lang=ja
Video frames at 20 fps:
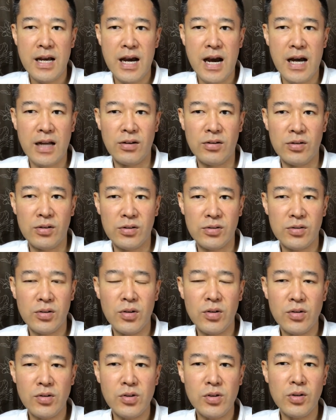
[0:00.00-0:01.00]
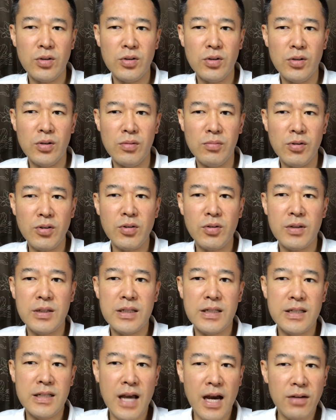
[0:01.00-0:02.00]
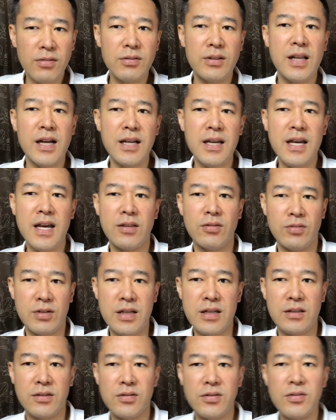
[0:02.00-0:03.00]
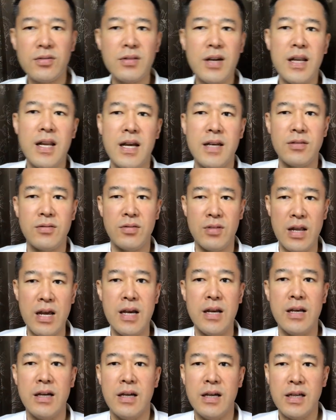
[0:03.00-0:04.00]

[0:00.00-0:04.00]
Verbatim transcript: あのその情報をもとにやるだけやとね続かないんですよね。